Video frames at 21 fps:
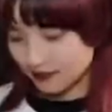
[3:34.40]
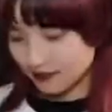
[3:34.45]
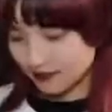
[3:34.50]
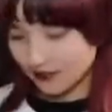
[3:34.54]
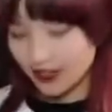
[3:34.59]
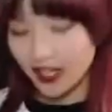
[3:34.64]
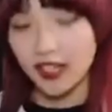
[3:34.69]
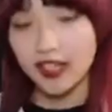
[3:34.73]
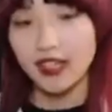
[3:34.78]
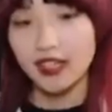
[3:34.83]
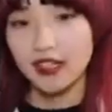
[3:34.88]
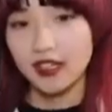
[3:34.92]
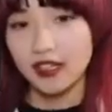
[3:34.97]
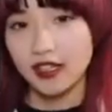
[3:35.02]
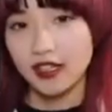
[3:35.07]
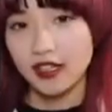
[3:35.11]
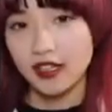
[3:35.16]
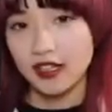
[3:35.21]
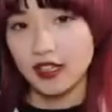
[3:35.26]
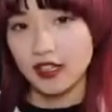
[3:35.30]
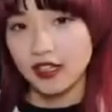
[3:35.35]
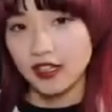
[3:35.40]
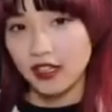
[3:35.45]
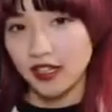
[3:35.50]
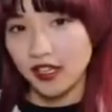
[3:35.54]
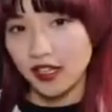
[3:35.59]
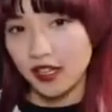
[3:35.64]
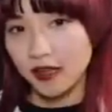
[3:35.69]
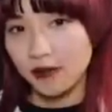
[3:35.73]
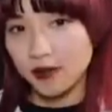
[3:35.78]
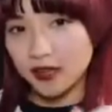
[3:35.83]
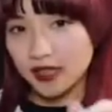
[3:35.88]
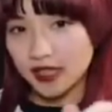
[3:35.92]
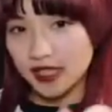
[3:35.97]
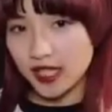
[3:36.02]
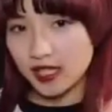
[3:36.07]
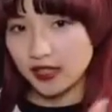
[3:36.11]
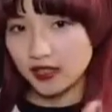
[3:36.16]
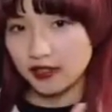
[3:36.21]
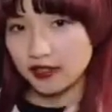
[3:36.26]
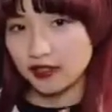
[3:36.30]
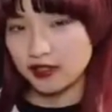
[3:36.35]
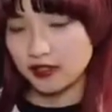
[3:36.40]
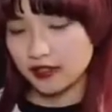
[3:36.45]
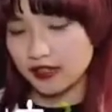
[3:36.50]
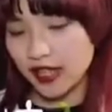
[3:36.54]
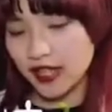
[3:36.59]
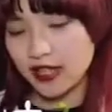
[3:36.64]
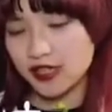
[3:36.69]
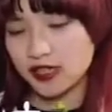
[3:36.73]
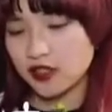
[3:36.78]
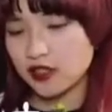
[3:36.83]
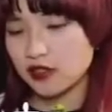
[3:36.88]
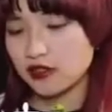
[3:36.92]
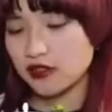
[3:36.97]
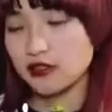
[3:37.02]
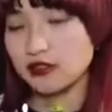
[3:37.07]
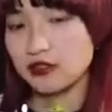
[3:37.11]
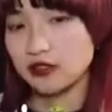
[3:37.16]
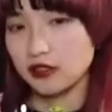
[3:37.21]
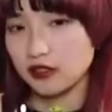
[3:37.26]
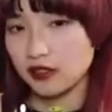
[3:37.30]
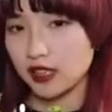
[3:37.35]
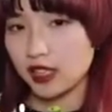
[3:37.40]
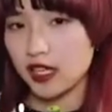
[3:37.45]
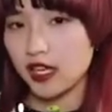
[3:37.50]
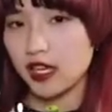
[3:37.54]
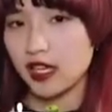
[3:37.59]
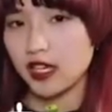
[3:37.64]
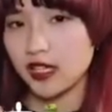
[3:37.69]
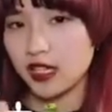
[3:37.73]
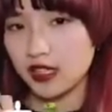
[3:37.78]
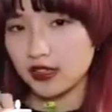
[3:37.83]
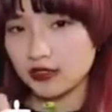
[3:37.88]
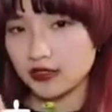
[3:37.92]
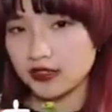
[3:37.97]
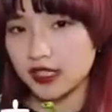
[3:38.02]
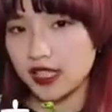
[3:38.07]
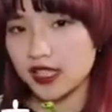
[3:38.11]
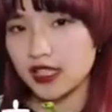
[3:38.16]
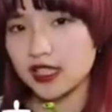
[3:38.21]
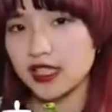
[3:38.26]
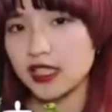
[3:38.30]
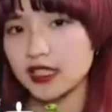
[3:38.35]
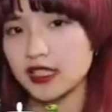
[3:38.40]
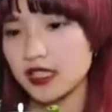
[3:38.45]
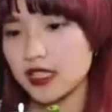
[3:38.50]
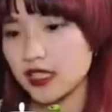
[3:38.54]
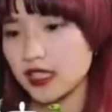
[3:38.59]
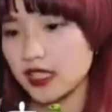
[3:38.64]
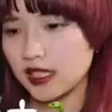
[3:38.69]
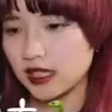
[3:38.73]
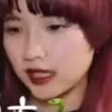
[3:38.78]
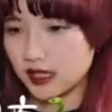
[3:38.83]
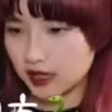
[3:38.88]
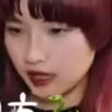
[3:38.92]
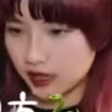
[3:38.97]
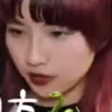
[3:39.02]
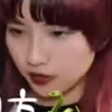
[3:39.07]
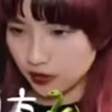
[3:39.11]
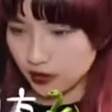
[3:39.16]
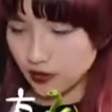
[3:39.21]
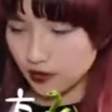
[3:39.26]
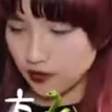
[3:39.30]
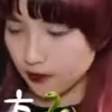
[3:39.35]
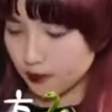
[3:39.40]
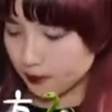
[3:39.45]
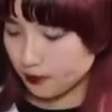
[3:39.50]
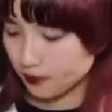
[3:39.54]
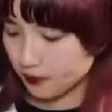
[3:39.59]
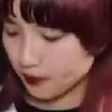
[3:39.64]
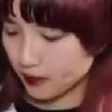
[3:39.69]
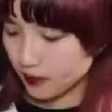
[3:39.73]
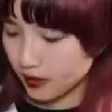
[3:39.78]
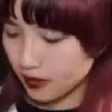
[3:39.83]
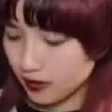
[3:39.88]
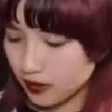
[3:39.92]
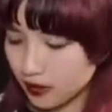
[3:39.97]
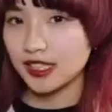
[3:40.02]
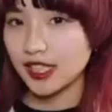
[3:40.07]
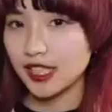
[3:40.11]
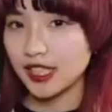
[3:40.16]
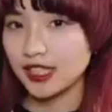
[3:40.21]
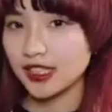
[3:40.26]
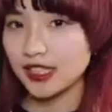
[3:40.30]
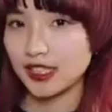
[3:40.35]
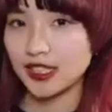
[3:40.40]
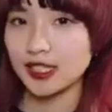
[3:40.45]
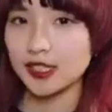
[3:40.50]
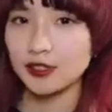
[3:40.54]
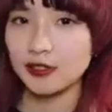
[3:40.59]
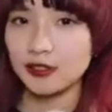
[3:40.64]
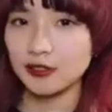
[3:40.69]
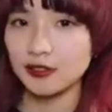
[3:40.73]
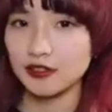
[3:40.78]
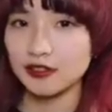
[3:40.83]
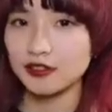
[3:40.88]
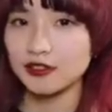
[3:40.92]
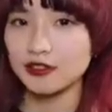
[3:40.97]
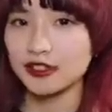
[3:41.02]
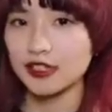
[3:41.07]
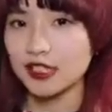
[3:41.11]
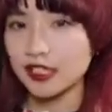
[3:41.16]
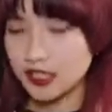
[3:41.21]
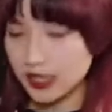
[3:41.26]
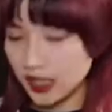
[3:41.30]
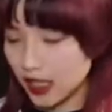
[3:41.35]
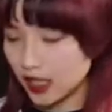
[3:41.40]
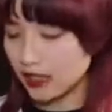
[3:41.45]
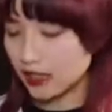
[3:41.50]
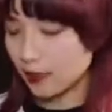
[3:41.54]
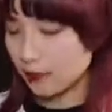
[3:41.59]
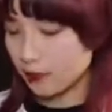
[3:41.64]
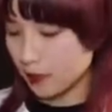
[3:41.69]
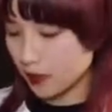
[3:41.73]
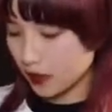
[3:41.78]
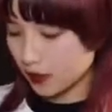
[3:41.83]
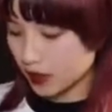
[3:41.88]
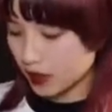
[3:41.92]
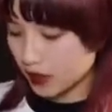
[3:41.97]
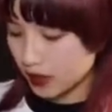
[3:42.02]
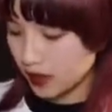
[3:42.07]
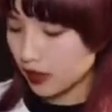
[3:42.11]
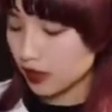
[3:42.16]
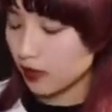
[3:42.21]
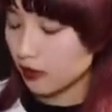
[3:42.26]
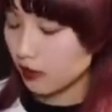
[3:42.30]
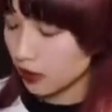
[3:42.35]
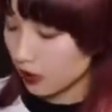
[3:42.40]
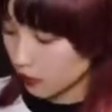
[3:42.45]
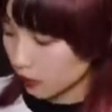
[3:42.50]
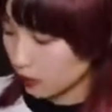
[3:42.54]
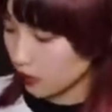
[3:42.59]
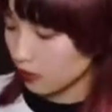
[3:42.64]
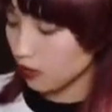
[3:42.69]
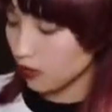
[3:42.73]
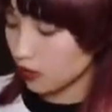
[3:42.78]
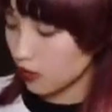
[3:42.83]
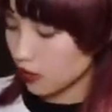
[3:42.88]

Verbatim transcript: でヘビちゃんの体調とか測るやり方なんですけど定期的にこの子たちが脱皮をした皮を